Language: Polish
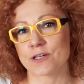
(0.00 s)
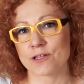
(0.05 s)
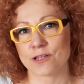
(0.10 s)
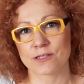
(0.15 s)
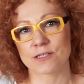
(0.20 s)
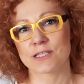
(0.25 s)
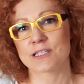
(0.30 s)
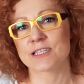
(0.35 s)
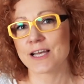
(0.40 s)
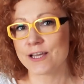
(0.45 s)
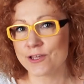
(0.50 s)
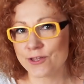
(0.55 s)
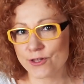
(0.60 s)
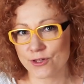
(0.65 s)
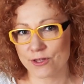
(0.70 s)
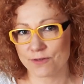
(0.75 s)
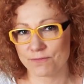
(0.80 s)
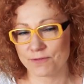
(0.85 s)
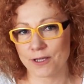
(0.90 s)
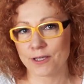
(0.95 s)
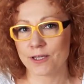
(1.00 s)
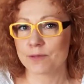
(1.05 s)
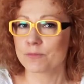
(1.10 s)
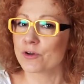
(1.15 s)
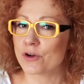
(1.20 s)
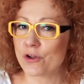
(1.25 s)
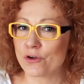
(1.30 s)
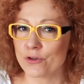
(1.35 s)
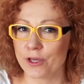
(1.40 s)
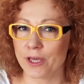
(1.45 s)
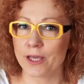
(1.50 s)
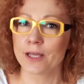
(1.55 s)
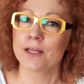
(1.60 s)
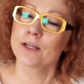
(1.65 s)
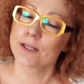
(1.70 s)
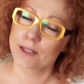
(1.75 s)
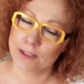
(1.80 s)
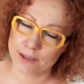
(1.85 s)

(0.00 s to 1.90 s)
Jeżeli znajdzie się w takim gronie,